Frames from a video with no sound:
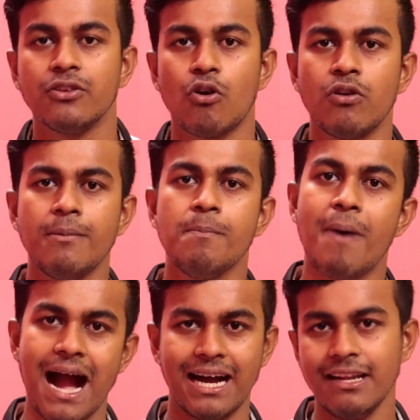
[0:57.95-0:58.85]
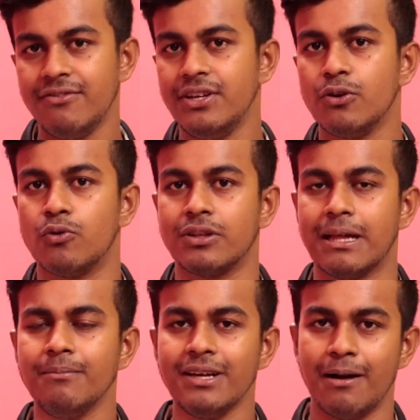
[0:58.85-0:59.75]
তখন আমি বাগানে ভিডিও
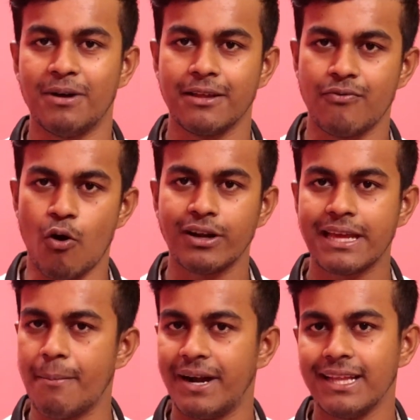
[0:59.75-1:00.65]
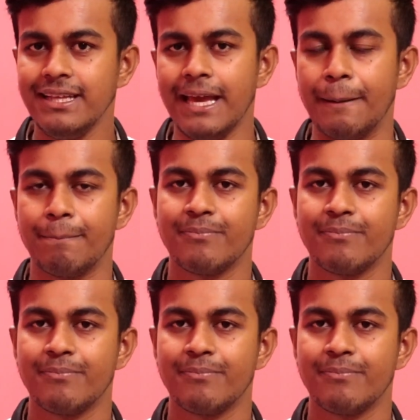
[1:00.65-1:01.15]
করতাম মানে ফ্রন্ট ক্যামেরা দিয়ে